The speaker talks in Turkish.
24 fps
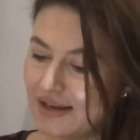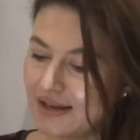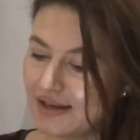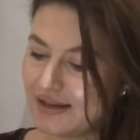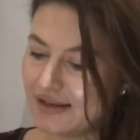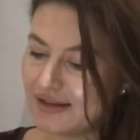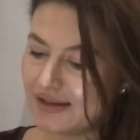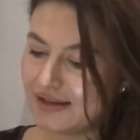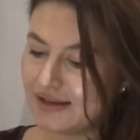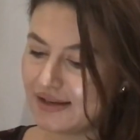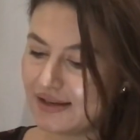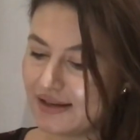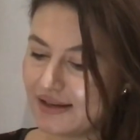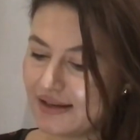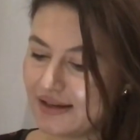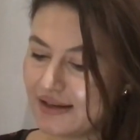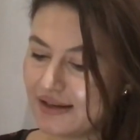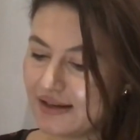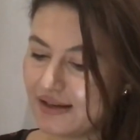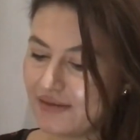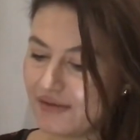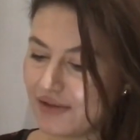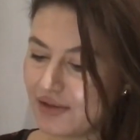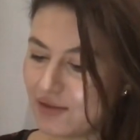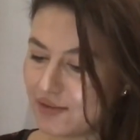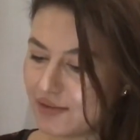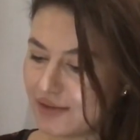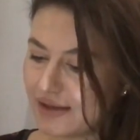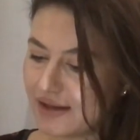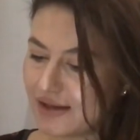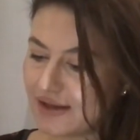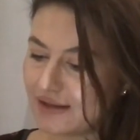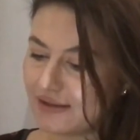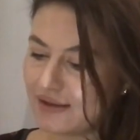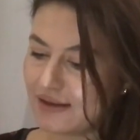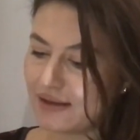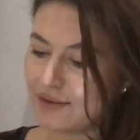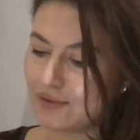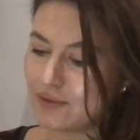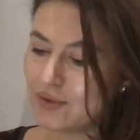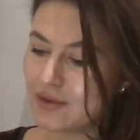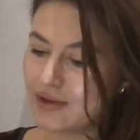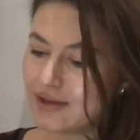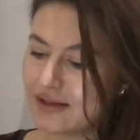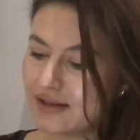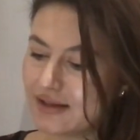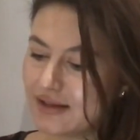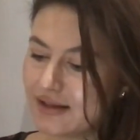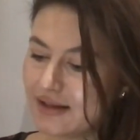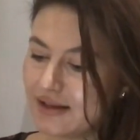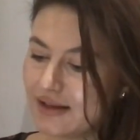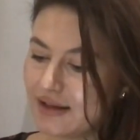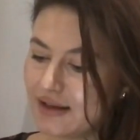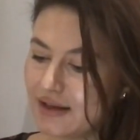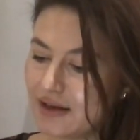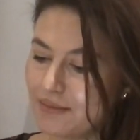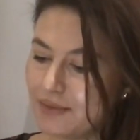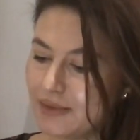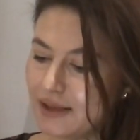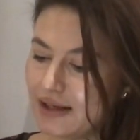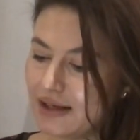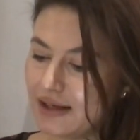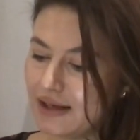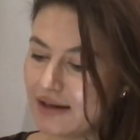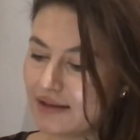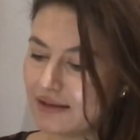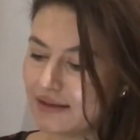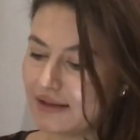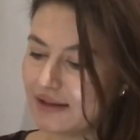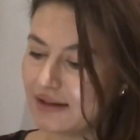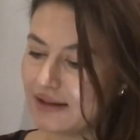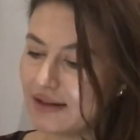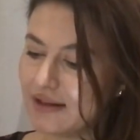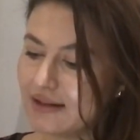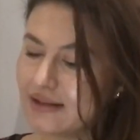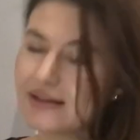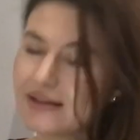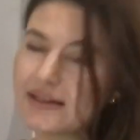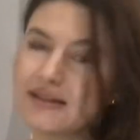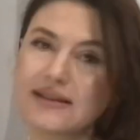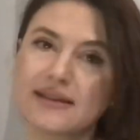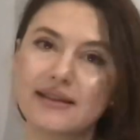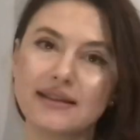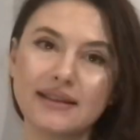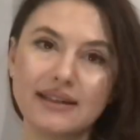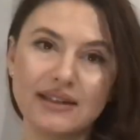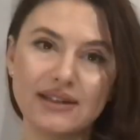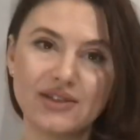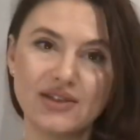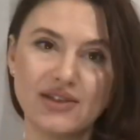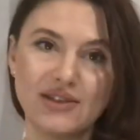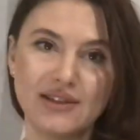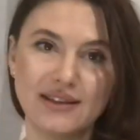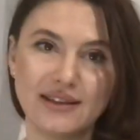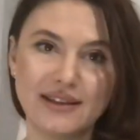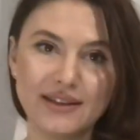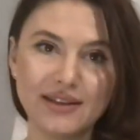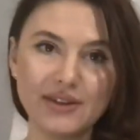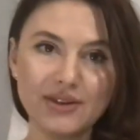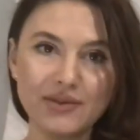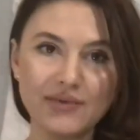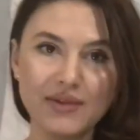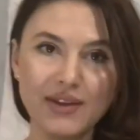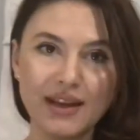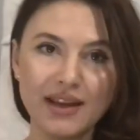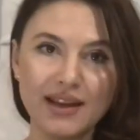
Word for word: steril ve yüksek teknolojili ameliyatlara nasıl geçildi?